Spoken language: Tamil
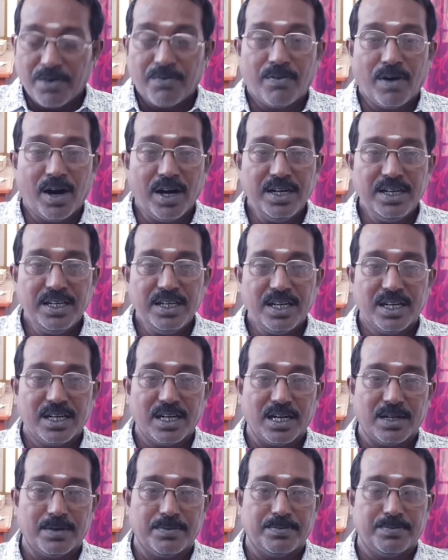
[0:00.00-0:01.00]
வாழிய
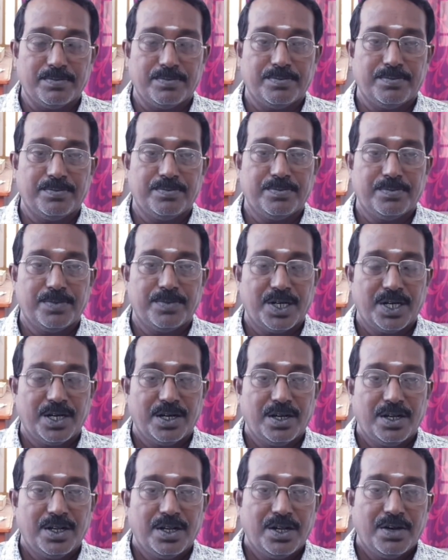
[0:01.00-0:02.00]
நலம்
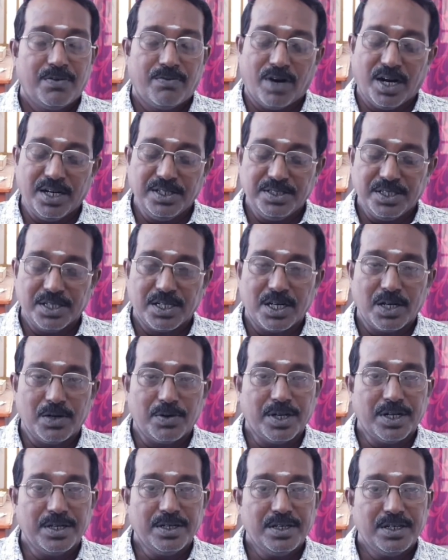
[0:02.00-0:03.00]

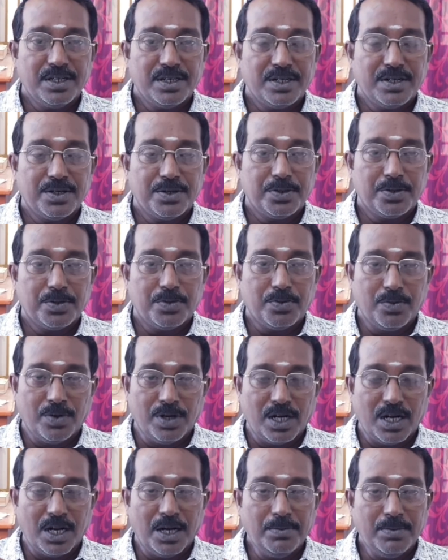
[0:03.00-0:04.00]
வாழ்த்துக்களுடன்
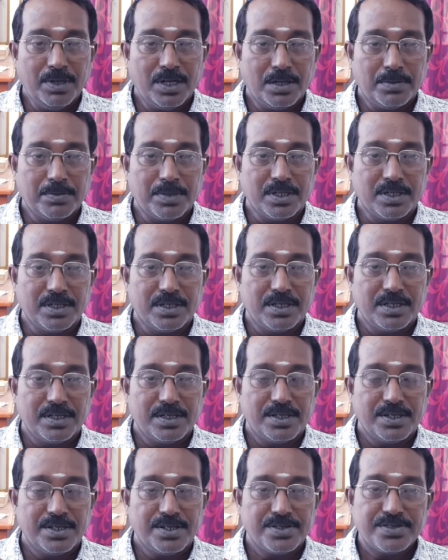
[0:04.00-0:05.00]
உங்கள் அன்பு நண்பன்
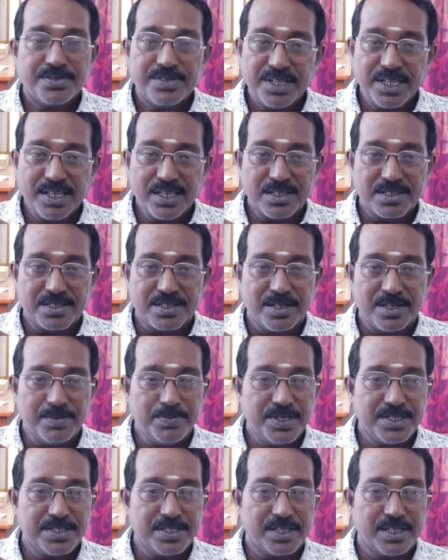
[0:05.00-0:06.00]
ஸ்ரீகிருஷ்ணன்
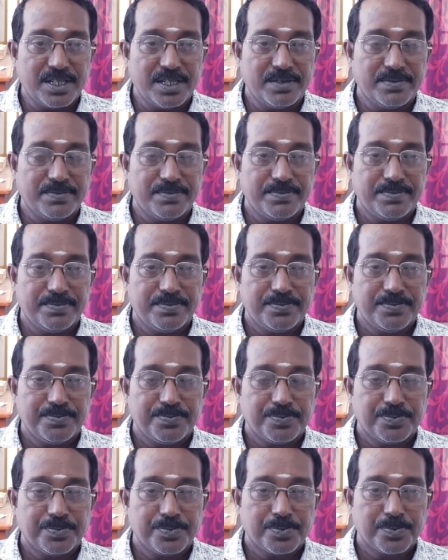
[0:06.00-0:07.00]
பேசுகிறேன்
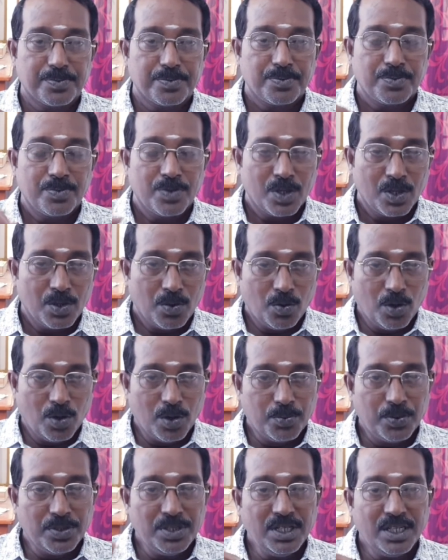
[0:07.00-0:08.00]
ஒரு
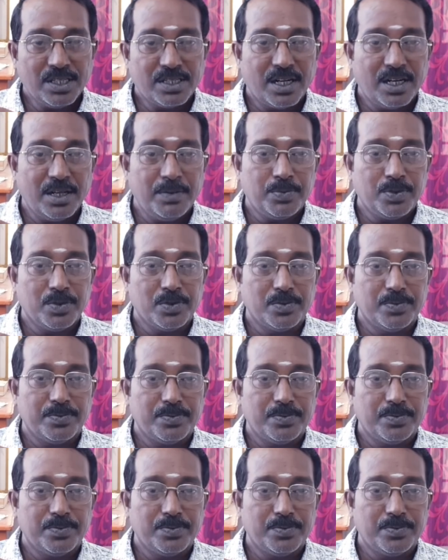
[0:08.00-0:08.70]
புதிய தலைப்பு